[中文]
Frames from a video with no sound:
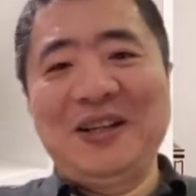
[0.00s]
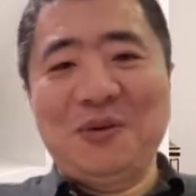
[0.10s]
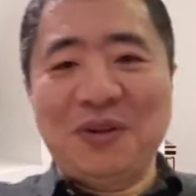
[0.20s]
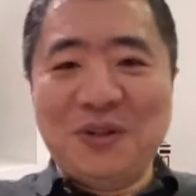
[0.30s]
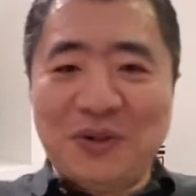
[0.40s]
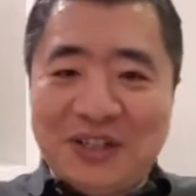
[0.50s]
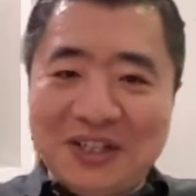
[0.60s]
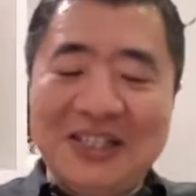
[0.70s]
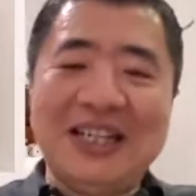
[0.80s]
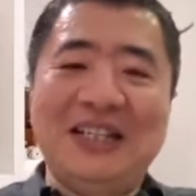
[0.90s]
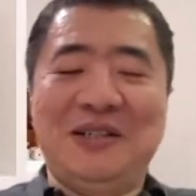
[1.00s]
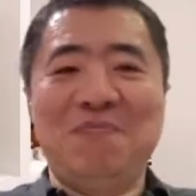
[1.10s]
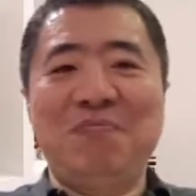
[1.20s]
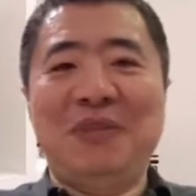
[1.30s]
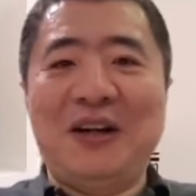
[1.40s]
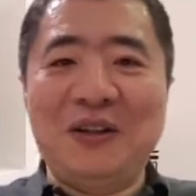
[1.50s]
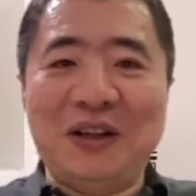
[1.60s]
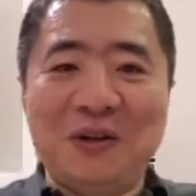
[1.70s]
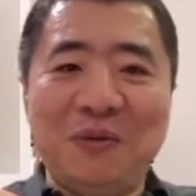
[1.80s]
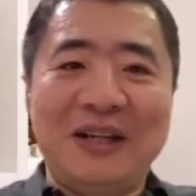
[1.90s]
我就直接的跑
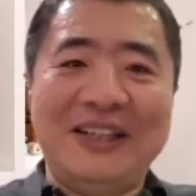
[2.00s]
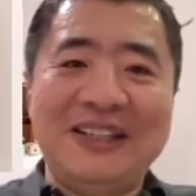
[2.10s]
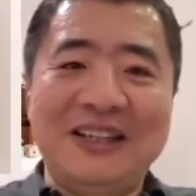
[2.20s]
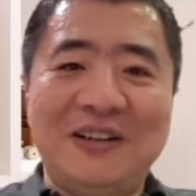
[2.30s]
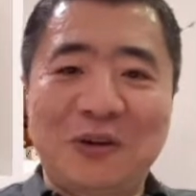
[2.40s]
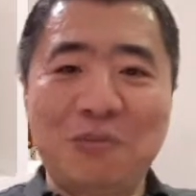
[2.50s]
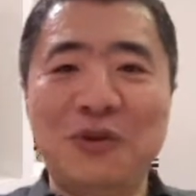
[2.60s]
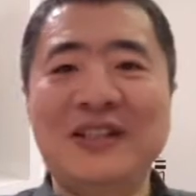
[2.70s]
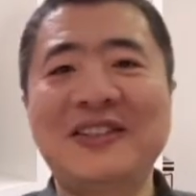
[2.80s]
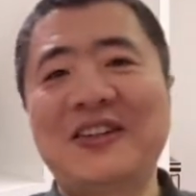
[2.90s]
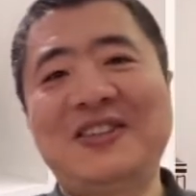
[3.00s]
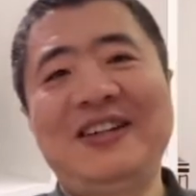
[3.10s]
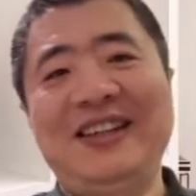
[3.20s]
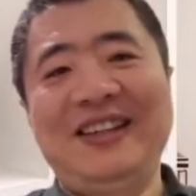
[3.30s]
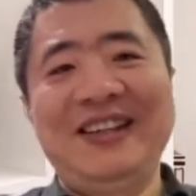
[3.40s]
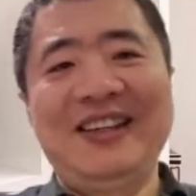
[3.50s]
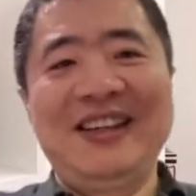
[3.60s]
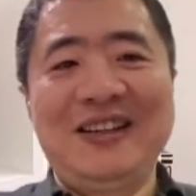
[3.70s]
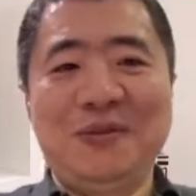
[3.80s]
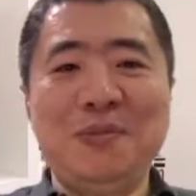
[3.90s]
到我的这个 Rome Research 里，
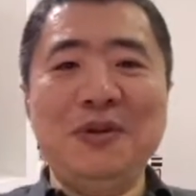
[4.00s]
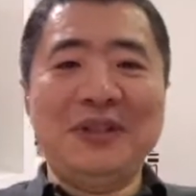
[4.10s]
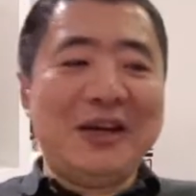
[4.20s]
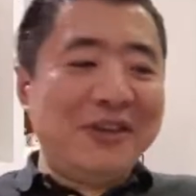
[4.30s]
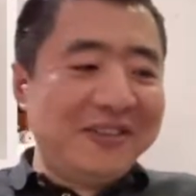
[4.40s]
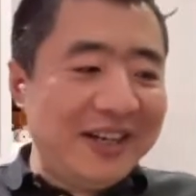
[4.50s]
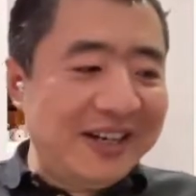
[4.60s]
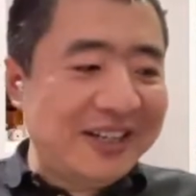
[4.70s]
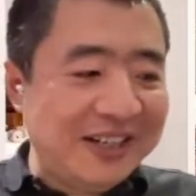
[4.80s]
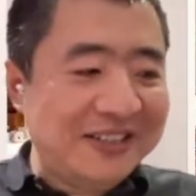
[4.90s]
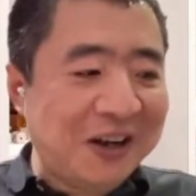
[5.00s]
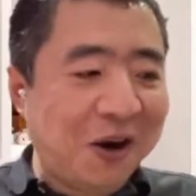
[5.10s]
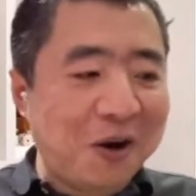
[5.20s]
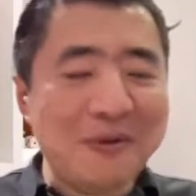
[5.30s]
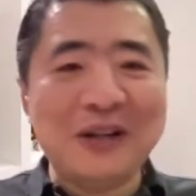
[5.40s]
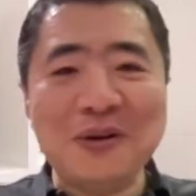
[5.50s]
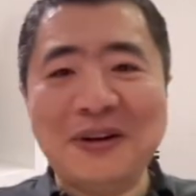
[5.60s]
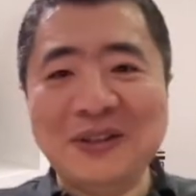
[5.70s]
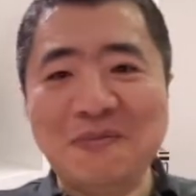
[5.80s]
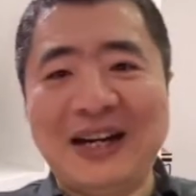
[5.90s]
我不有 d e v i l Think 这个词儿吗？对吧？
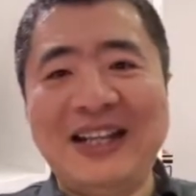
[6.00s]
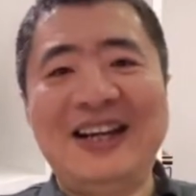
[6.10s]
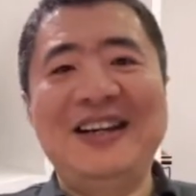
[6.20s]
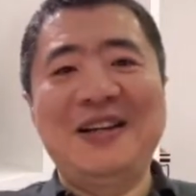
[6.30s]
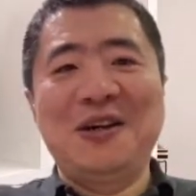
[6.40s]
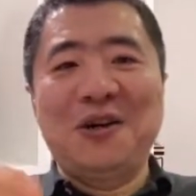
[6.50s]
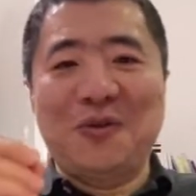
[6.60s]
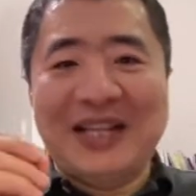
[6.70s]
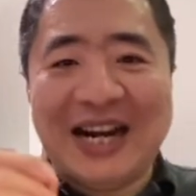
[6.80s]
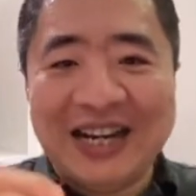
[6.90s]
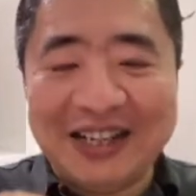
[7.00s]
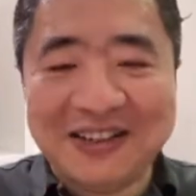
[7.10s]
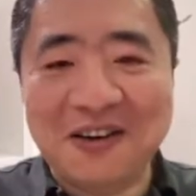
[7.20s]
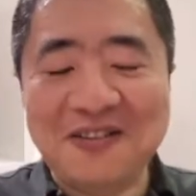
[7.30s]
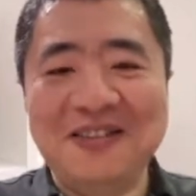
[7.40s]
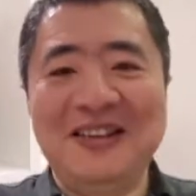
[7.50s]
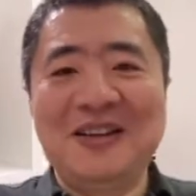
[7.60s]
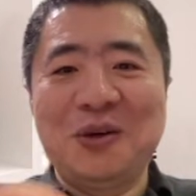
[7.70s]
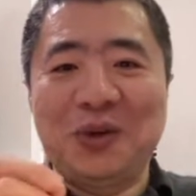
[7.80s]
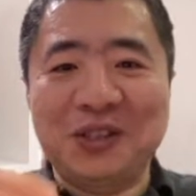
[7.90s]
我怎么办呢？我拿这个词儿
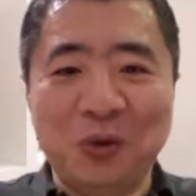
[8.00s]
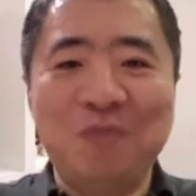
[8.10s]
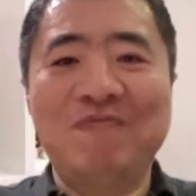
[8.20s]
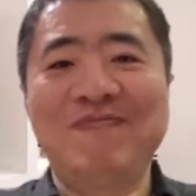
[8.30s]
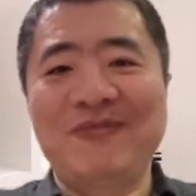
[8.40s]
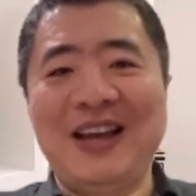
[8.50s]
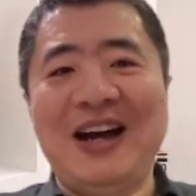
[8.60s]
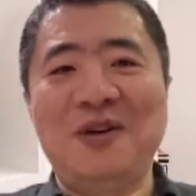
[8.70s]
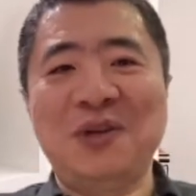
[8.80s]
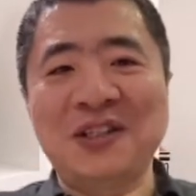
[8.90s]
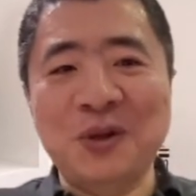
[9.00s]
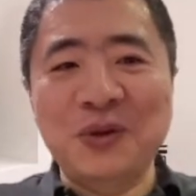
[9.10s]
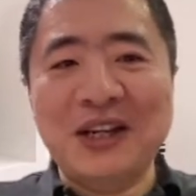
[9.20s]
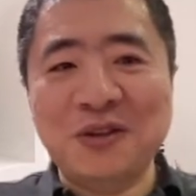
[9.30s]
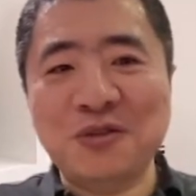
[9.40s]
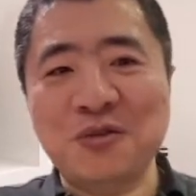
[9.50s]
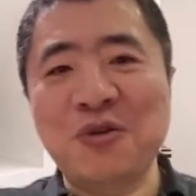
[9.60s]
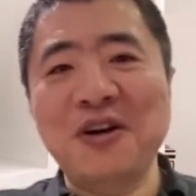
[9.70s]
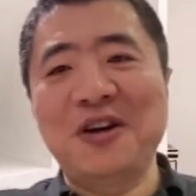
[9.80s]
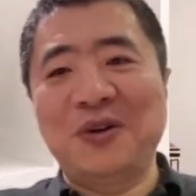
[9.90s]
搜啊，我搜这个
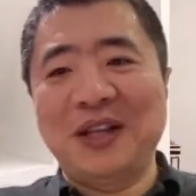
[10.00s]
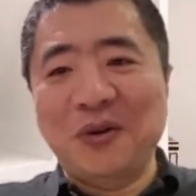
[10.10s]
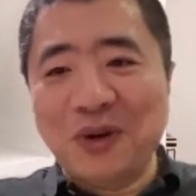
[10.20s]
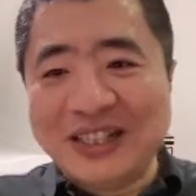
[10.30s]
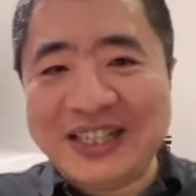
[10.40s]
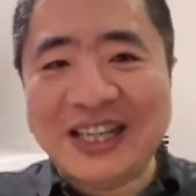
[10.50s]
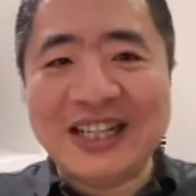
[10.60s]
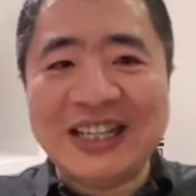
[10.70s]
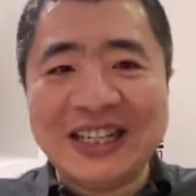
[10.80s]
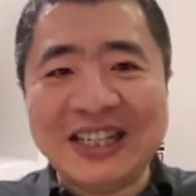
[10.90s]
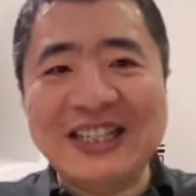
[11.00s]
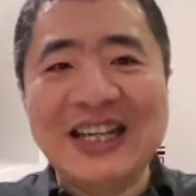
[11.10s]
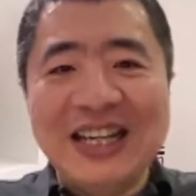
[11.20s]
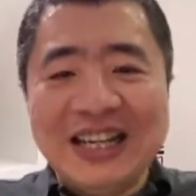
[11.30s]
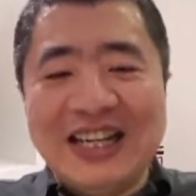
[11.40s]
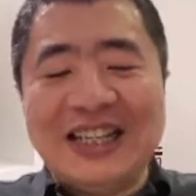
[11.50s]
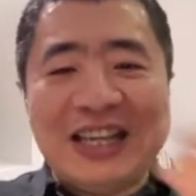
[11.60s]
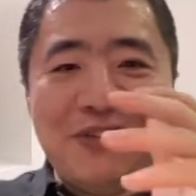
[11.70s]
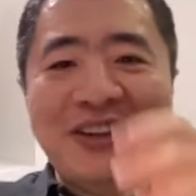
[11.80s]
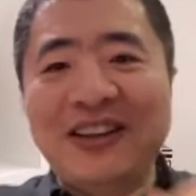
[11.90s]
所有的我写的这些跟哎
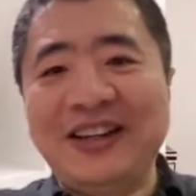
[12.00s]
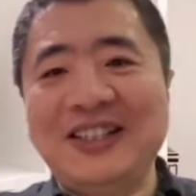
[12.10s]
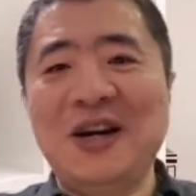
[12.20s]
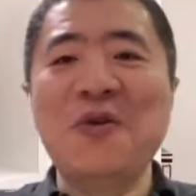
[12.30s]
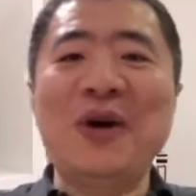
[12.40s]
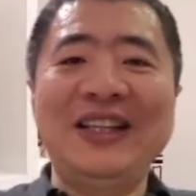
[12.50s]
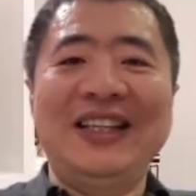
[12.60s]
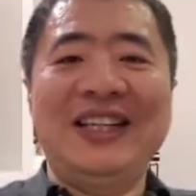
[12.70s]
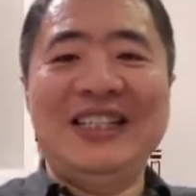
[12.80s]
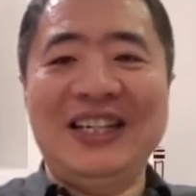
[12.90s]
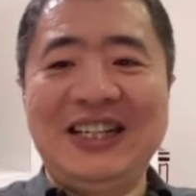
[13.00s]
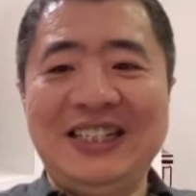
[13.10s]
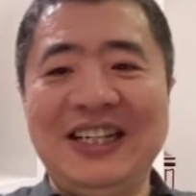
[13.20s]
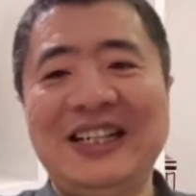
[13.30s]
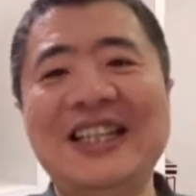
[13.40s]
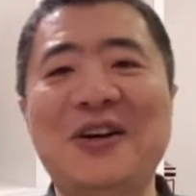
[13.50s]
d e v i l Think 相关的那些这个内